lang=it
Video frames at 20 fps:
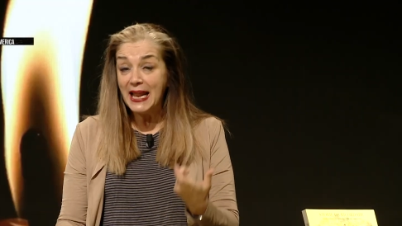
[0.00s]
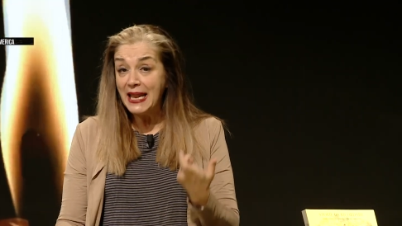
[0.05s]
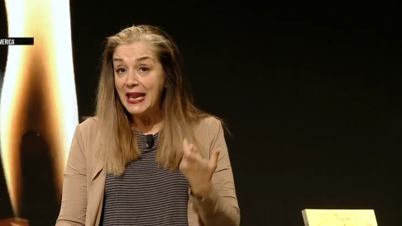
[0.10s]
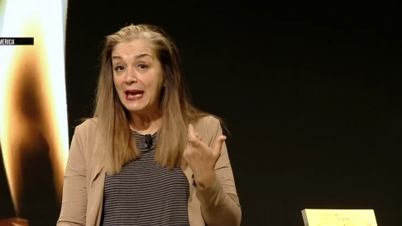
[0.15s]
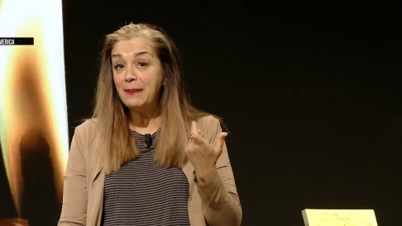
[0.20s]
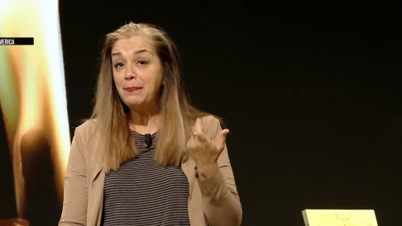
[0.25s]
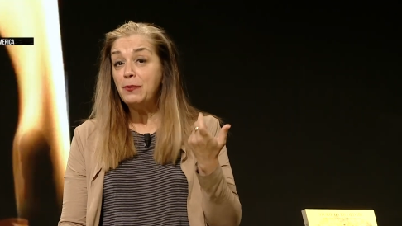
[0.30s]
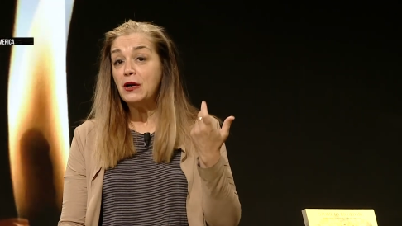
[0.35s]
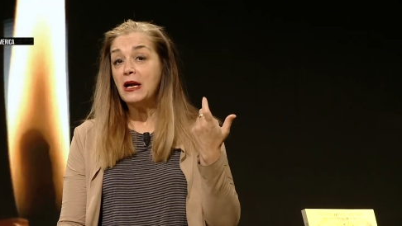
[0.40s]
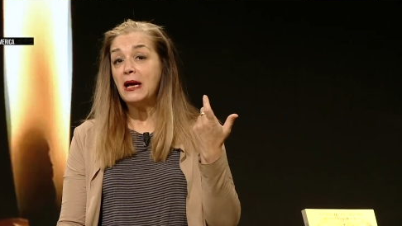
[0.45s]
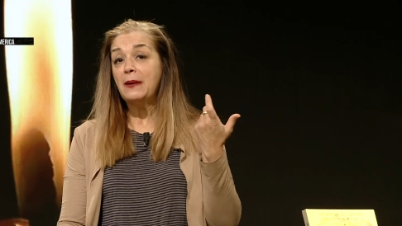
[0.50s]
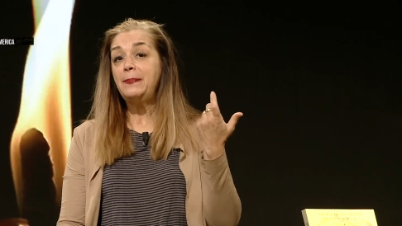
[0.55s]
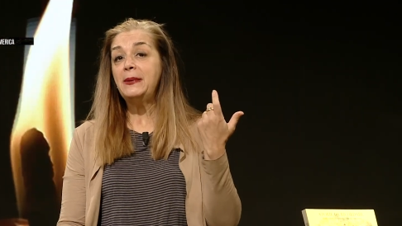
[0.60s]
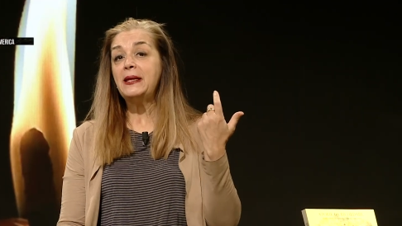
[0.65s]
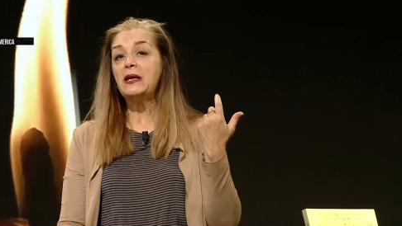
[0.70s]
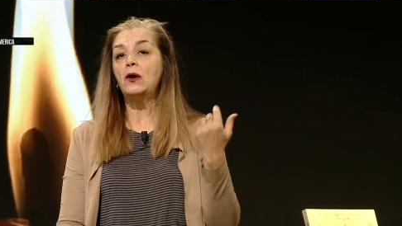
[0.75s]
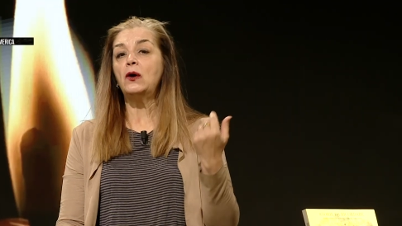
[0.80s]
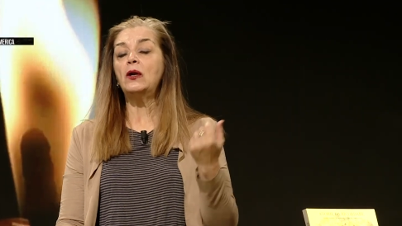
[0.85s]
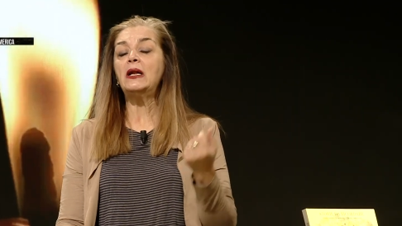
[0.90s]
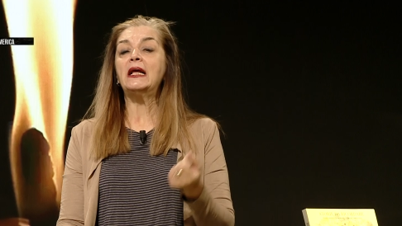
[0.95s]
All'epoca
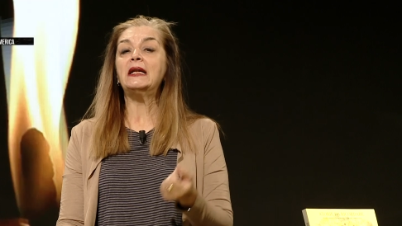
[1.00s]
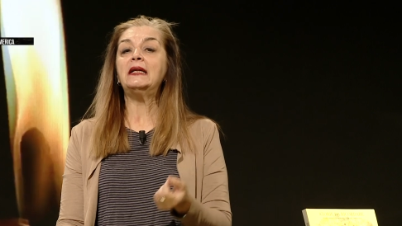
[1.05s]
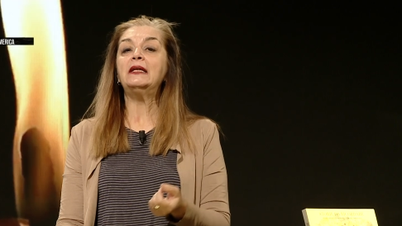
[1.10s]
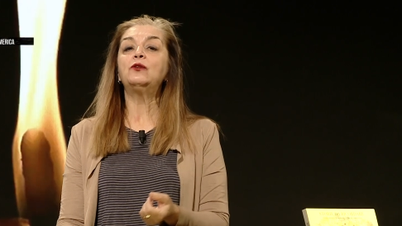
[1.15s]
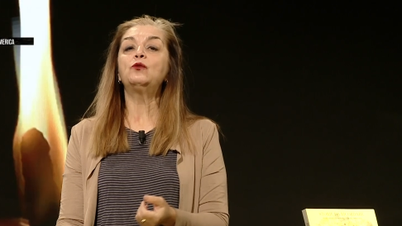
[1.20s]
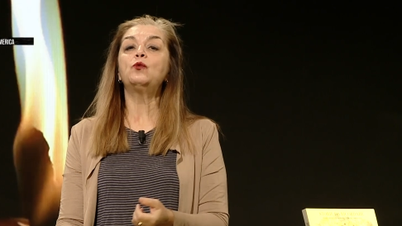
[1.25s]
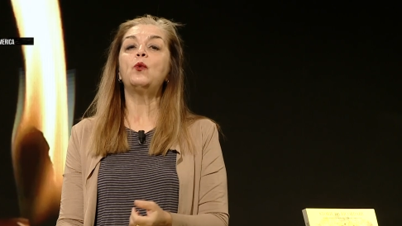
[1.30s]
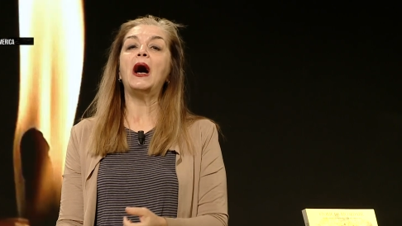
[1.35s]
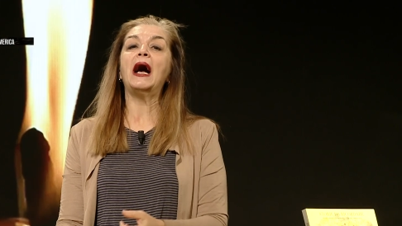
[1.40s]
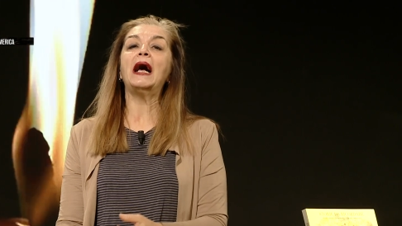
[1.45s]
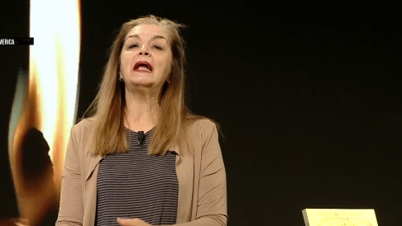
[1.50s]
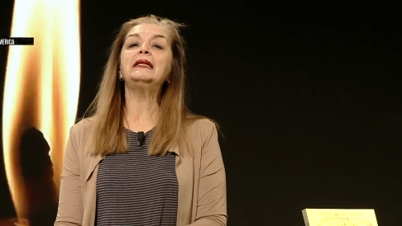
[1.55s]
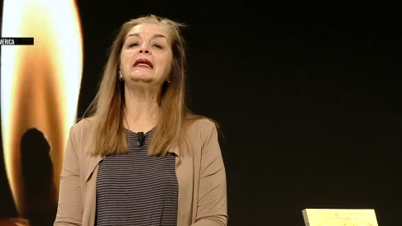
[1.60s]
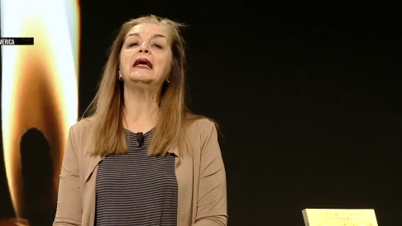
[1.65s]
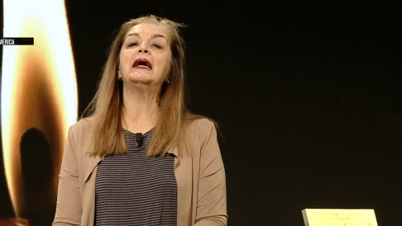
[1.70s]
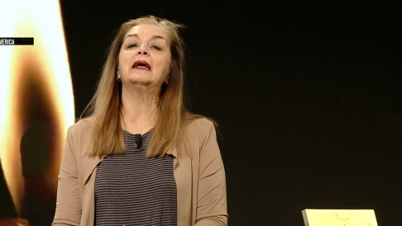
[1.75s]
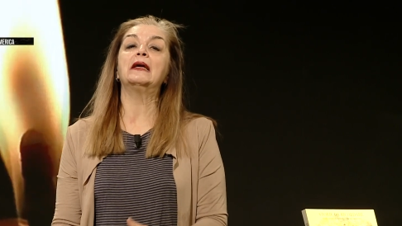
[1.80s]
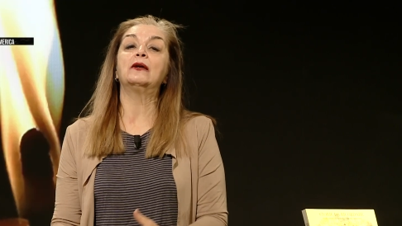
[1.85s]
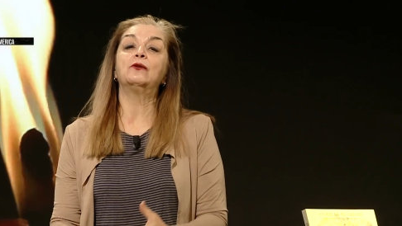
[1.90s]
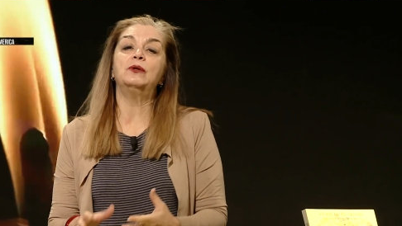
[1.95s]
però la
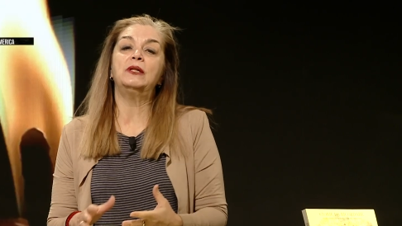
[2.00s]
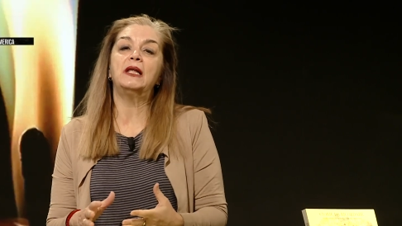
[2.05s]
Lituania e